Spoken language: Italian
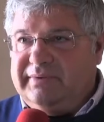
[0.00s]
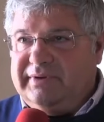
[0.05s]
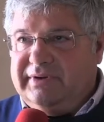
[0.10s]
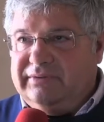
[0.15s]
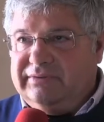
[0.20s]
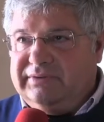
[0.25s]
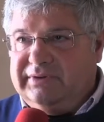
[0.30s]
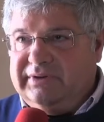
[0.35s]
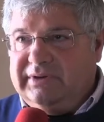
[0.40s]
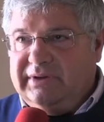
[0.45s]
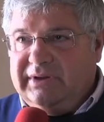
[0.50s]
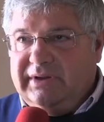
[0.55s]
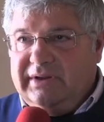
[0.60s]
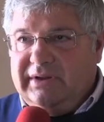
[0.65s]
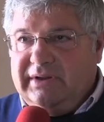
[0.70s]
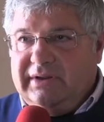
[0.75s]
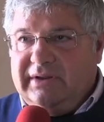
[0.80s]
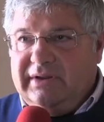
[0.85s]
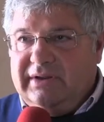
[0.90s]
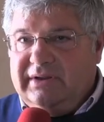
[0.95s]
periodi
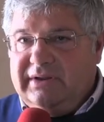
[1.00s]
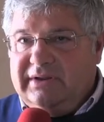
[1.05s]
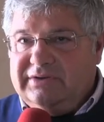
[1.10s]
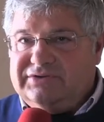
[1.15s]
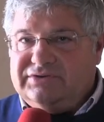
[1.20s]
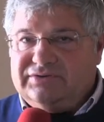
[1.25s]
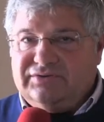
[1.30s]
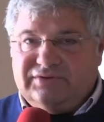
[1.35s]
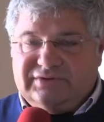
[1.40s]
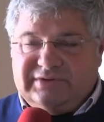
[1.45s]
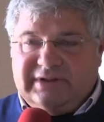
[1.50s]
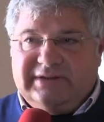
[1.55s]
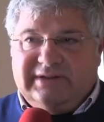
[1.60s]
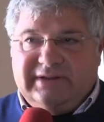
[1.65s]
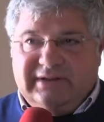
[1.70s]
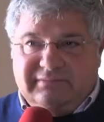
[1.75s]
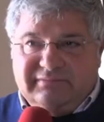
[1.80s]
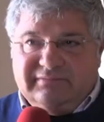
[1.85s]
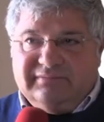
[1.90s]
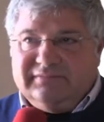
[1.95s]
eh, ci sono
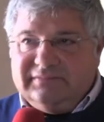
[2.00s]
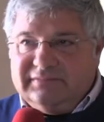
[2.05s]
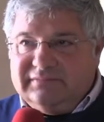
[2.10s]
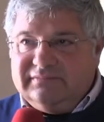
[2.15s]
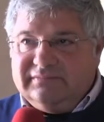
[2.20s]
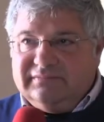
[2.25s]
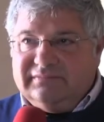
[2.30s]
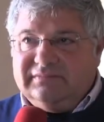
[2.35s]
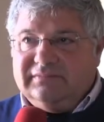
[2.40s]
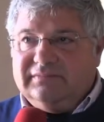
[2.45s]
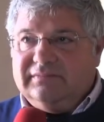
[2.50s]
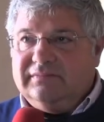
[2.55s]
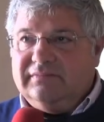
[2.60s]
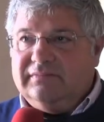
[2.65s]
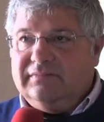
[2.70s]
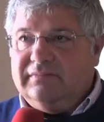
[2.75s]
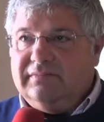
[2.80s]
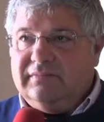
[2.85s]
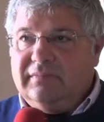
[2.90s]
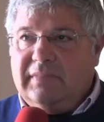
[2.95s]
stati
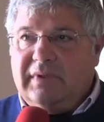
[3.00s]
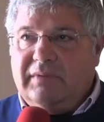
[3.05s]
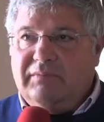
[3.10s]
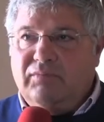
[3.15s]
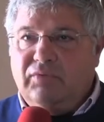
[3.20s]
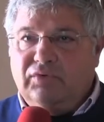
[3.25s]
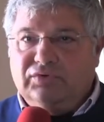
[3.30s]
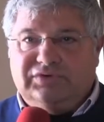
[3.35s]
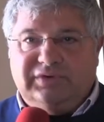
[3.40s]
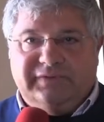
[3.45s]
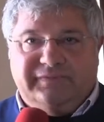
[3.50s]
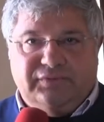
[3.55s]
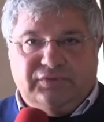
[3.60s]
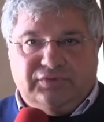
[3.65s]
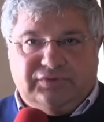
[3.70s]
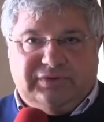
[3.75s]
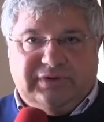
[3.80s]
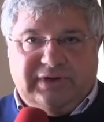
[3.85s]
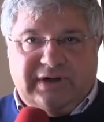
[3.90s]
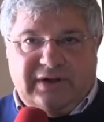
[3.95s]
mh, molti
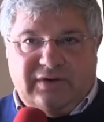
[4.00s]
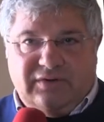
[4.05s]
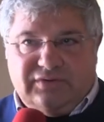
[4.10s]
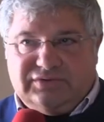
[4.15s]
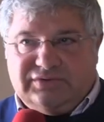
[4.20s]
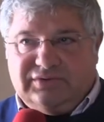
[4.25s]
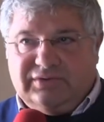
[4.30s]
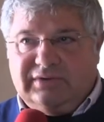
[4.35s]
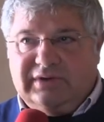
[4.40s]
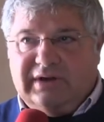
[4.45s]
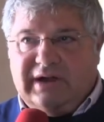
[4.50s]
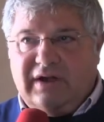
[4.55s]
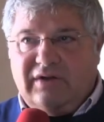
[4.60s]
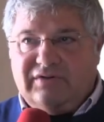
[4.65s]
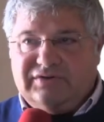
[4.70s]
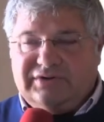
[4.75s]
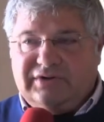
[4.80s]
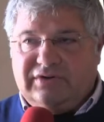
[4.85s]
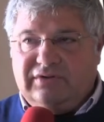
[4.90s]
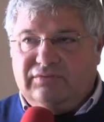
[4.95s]
furti nel nostro, nella
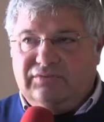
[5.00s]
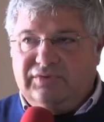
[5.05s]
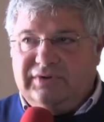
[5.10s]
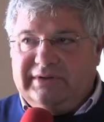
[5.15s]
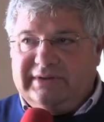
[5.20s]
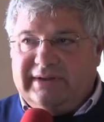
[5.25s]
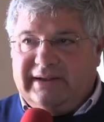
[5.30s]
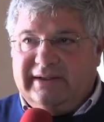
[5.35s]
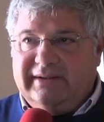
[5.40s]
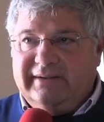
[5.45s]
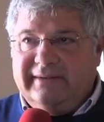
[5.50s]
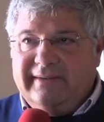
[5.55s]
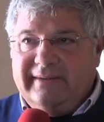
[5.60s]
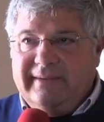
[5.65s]
nostra comunità.